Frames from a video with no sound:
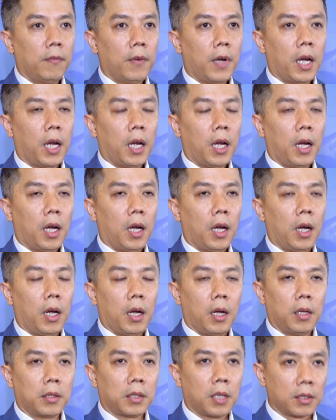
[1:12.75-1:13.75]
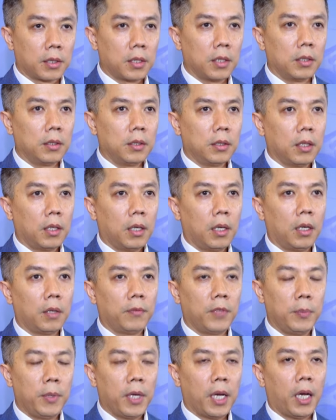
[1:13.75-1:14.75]
và thực sự
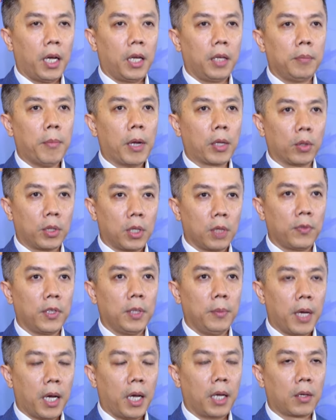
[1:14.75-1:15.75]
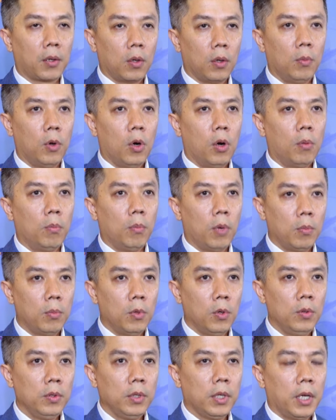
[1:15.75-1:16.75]
à, VBI, ban tổ chức VBI Global
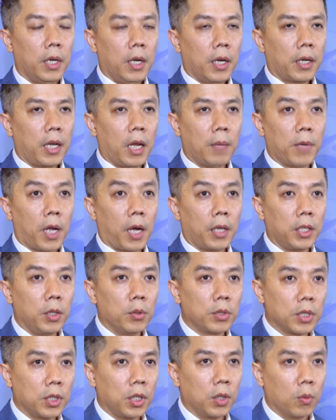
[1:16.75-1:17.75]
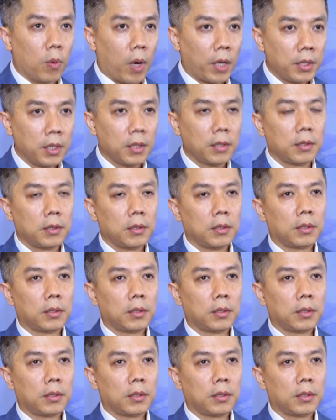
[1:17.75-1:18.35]
mong muốn đem lại nhiều sự hiệu quả nhất